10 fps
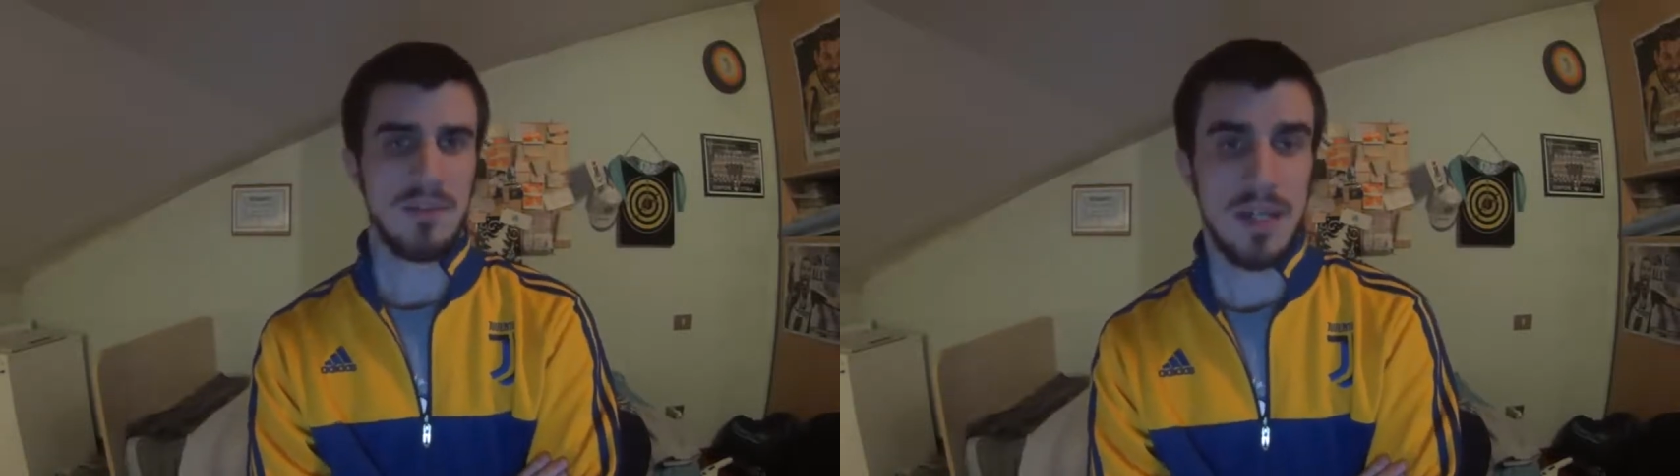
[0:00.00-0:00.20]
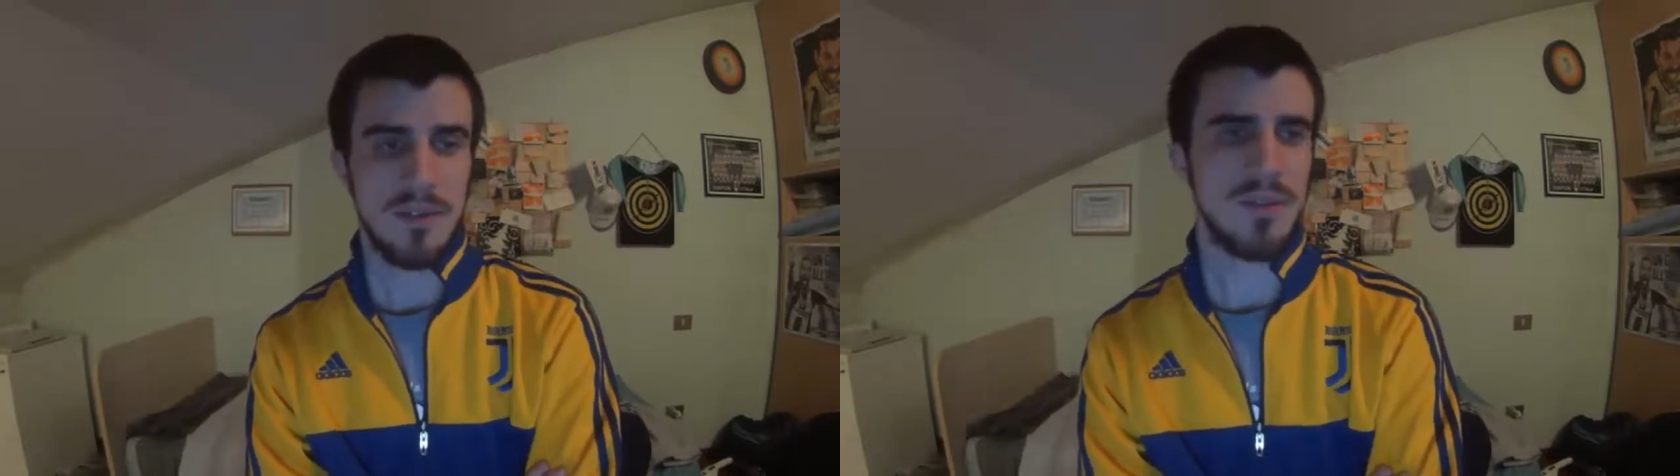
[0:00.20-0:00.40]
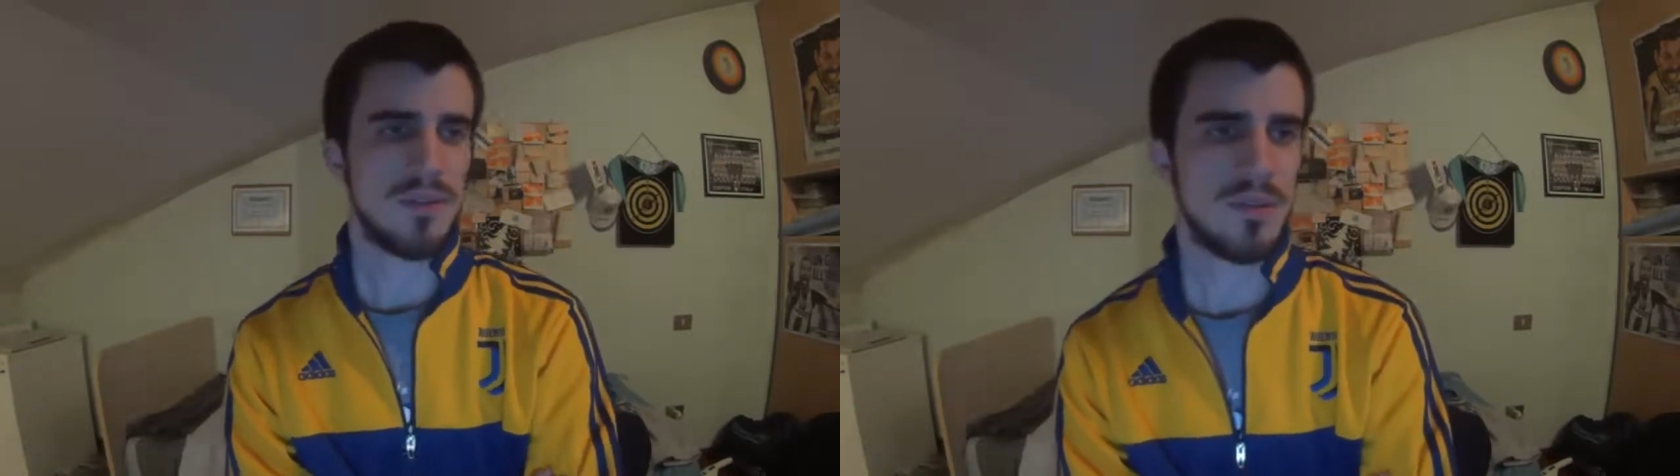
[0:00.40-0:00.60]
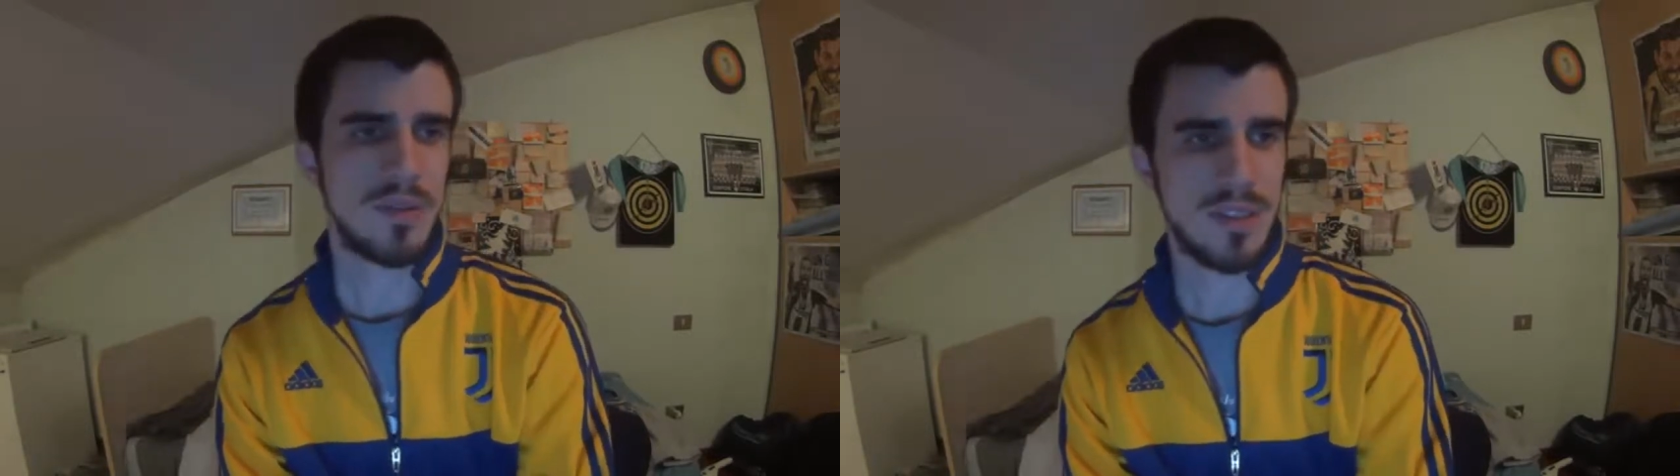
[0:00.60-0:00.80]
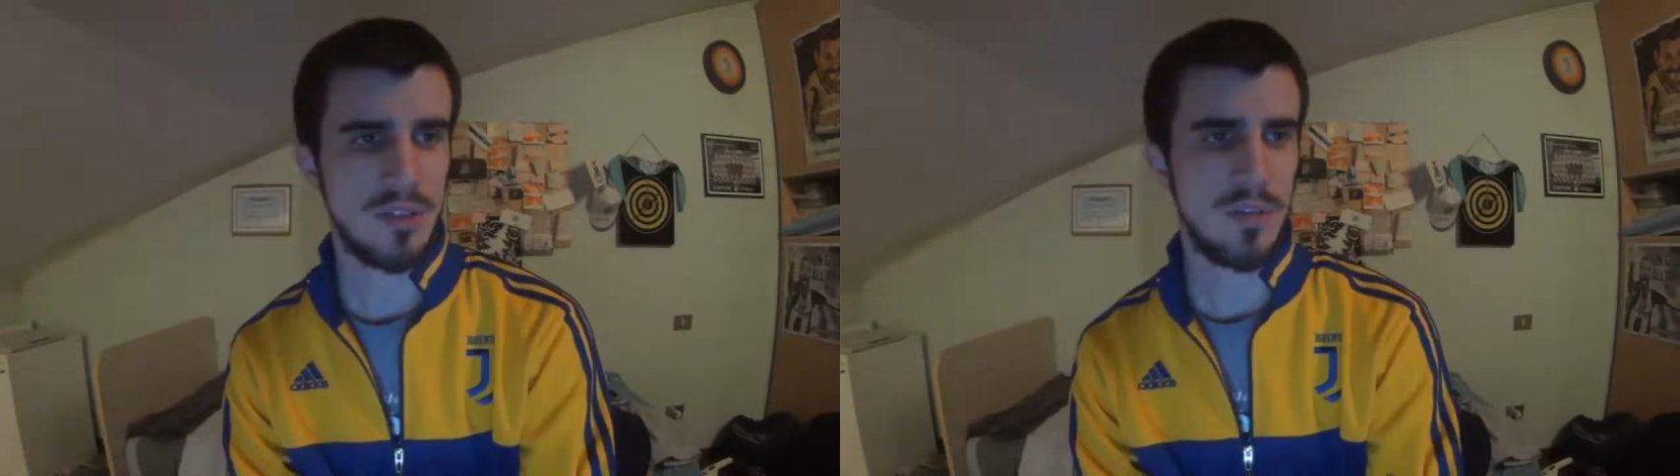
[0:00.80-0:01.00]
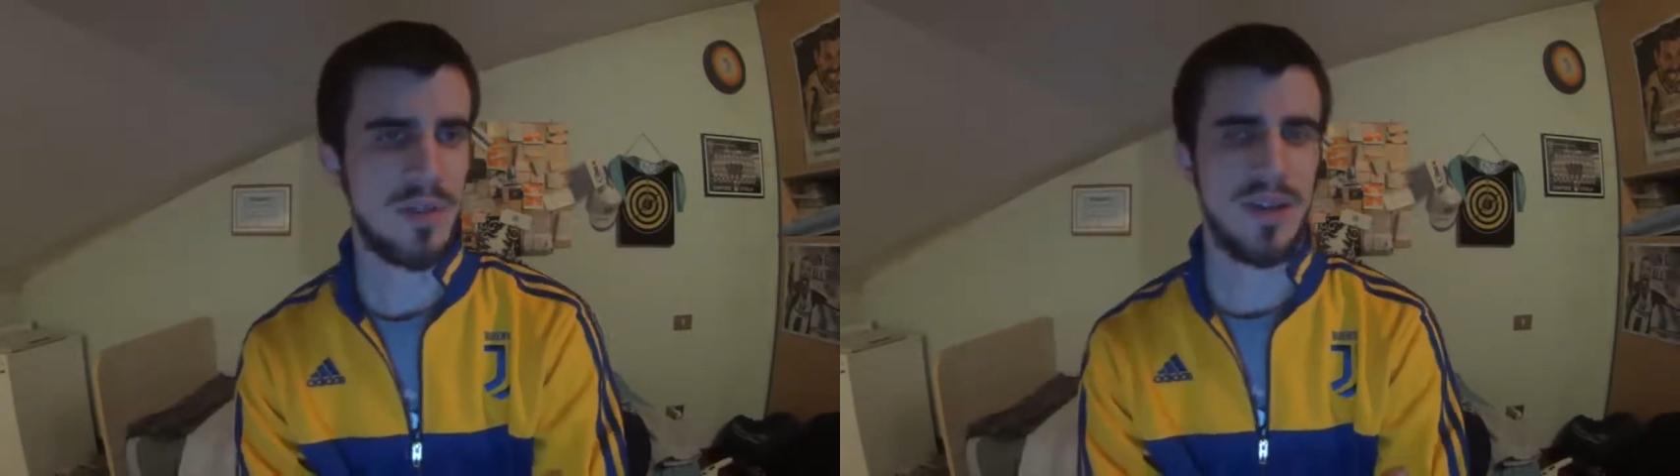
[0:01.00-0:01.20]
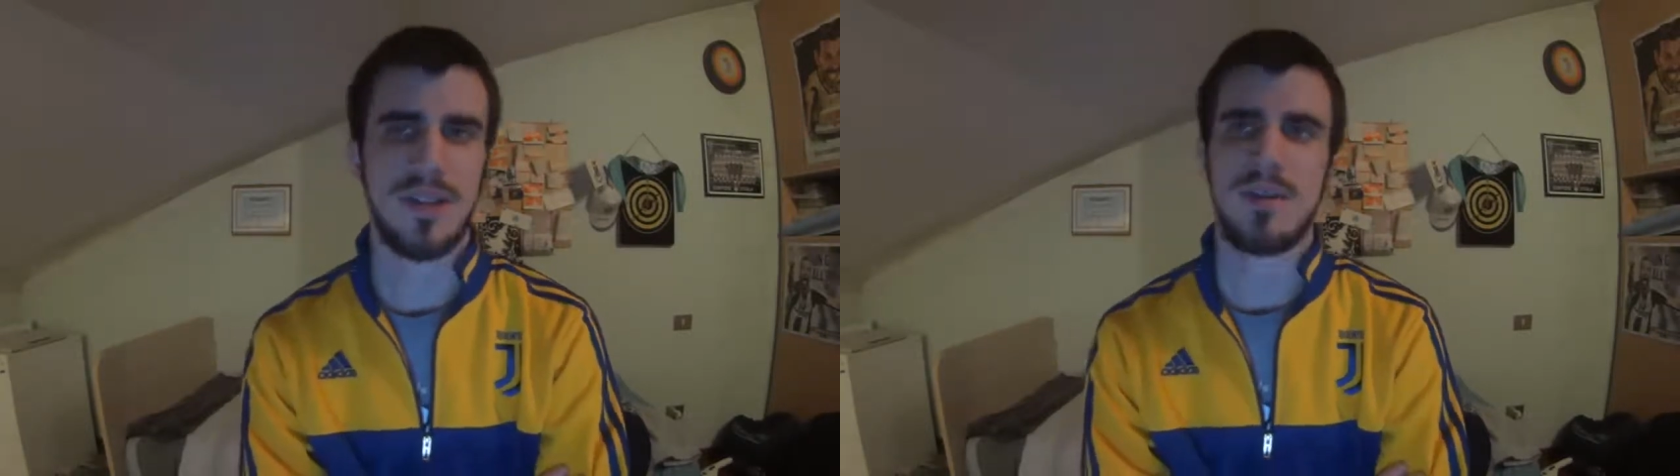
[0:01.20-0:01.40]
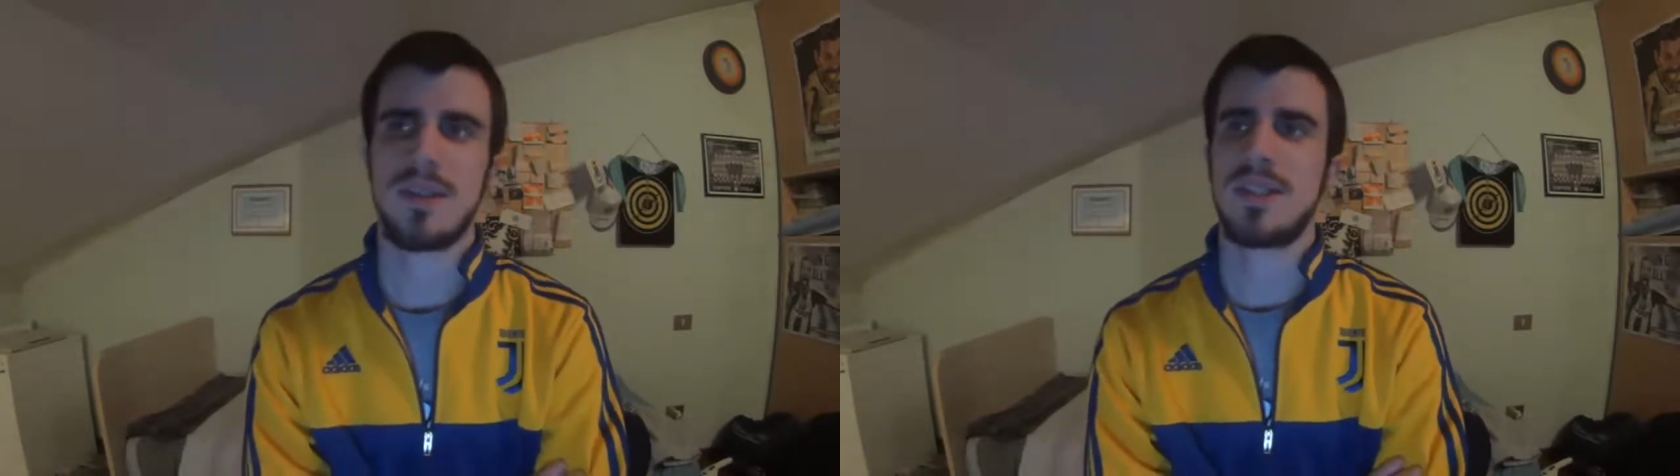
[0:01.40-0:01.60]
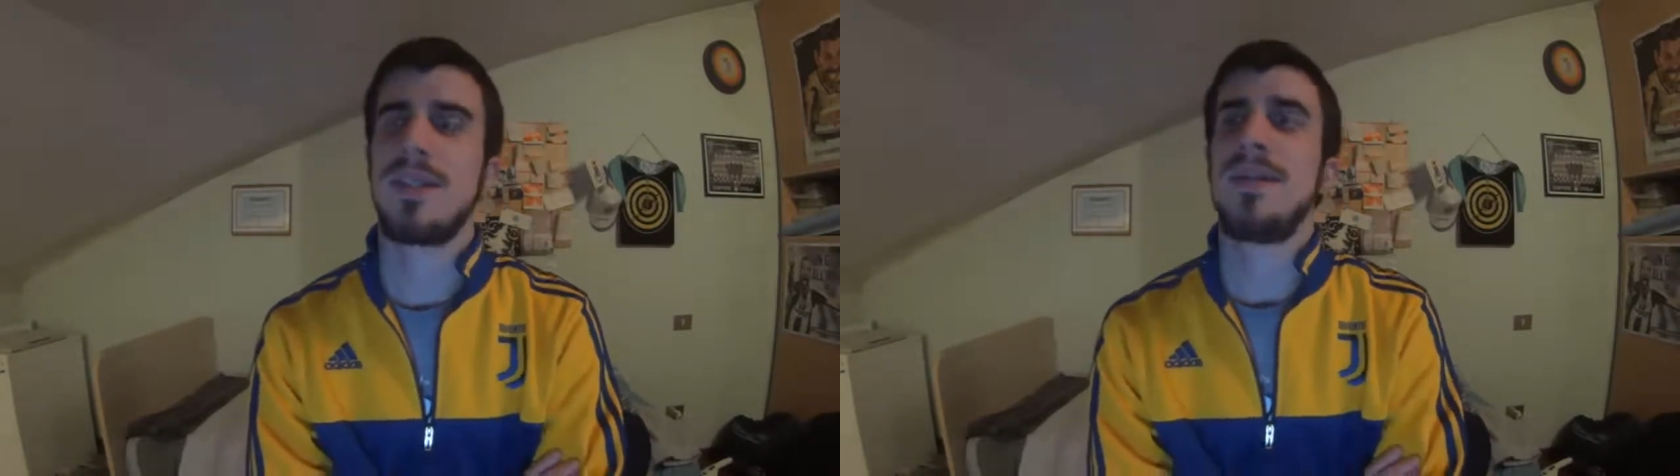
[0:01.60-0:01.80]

cavolo, sono già 2020 quasi.